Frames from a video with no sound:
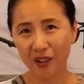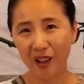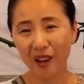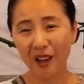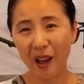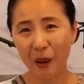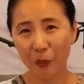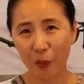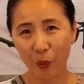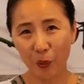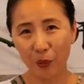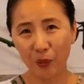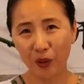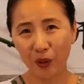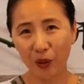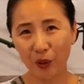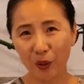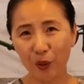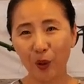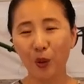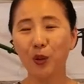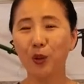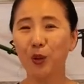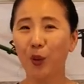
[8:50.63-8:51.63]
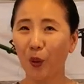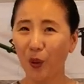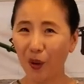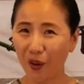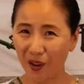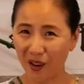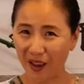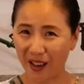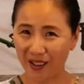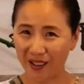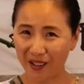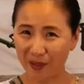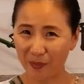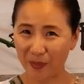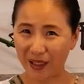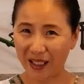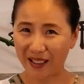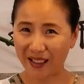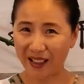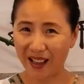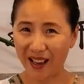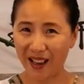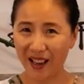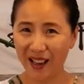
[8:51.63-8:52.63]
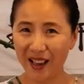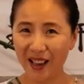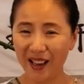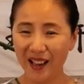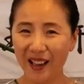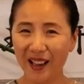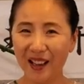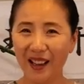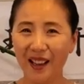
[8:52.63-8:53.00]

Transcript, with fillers: 떠나보는 것도 좋을 것 같습니다.